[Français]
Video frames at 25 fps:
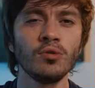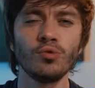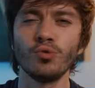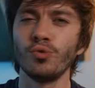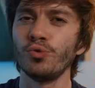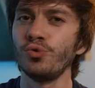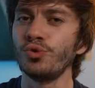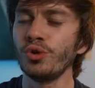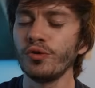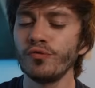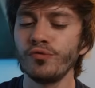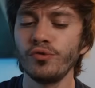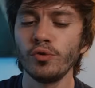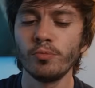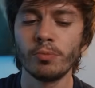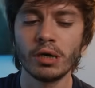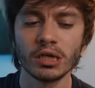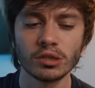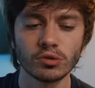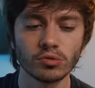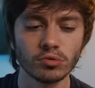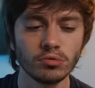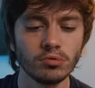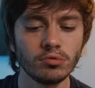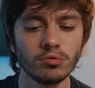ou le 9 de
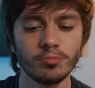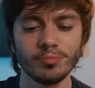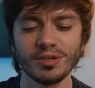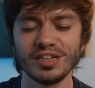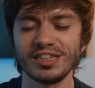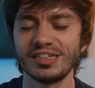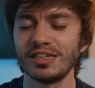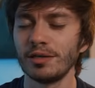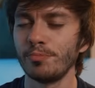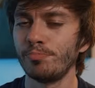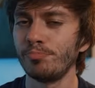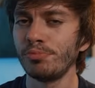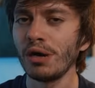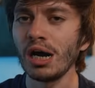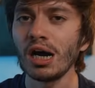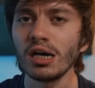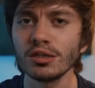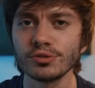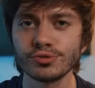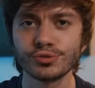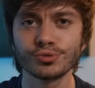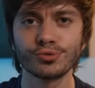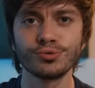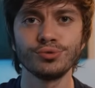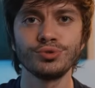bâton, mais c'est pas
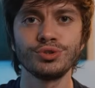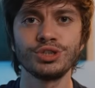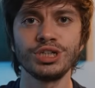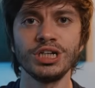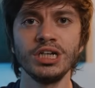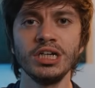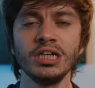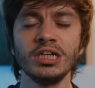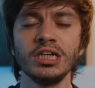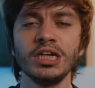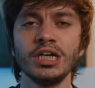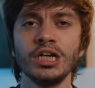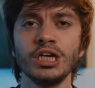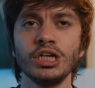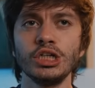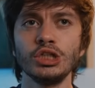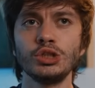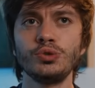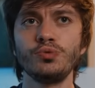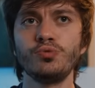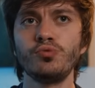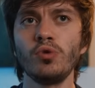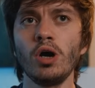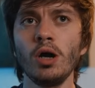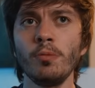ce que j'ai.
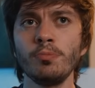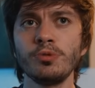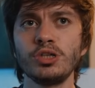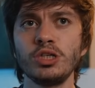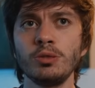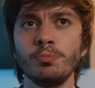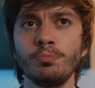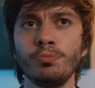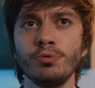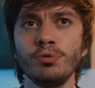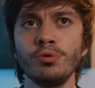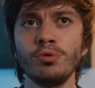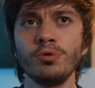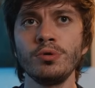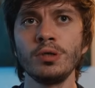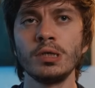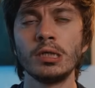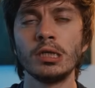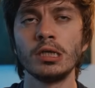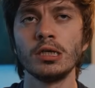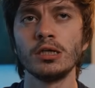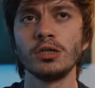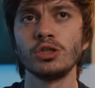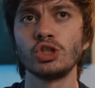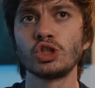Je vois un petit peu,
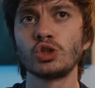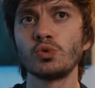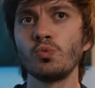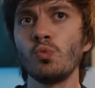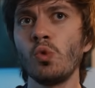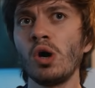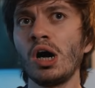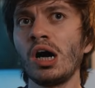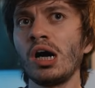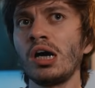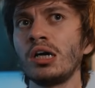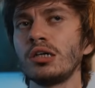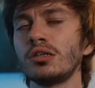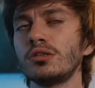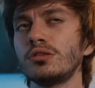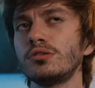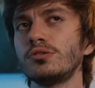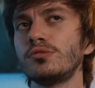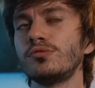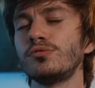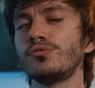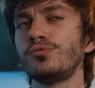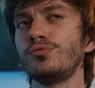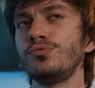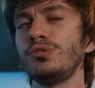soit
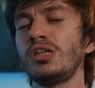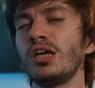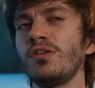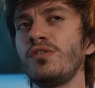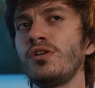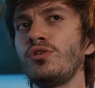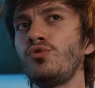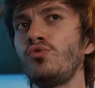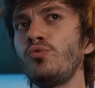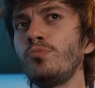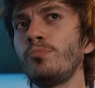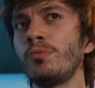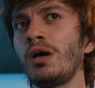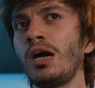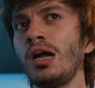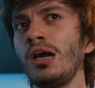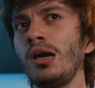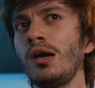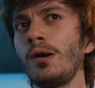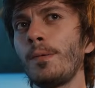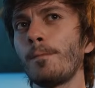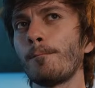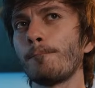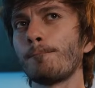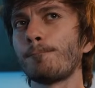vous avez du
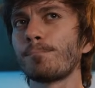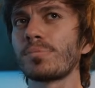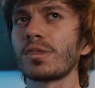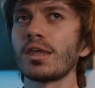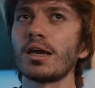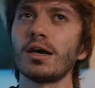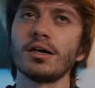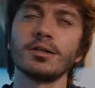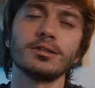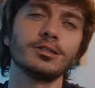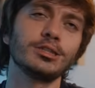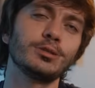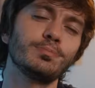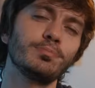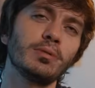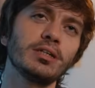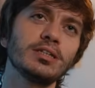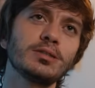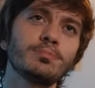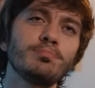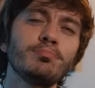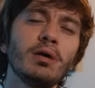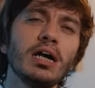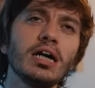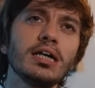mal, ah, je
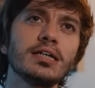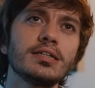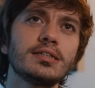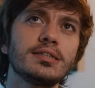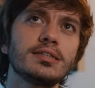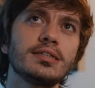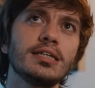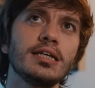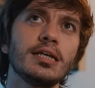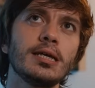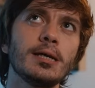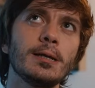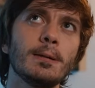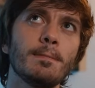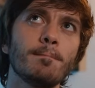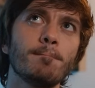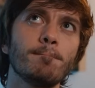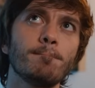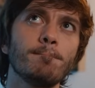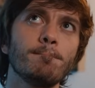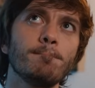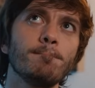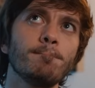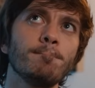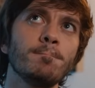pense pas que c'est
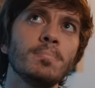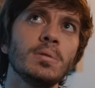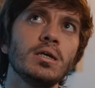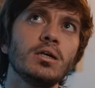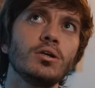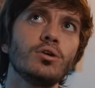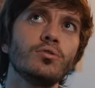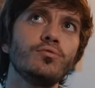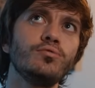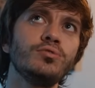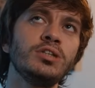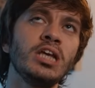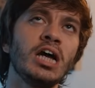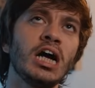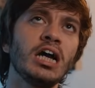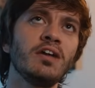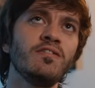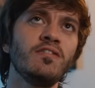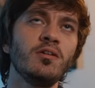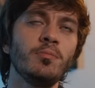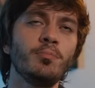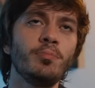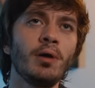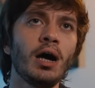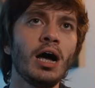que vous
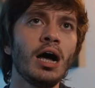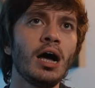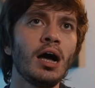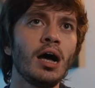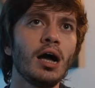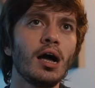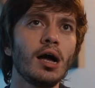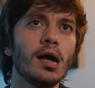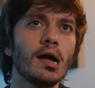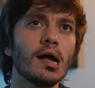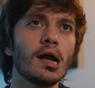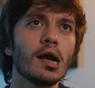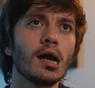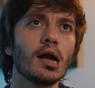n'arrivez pas,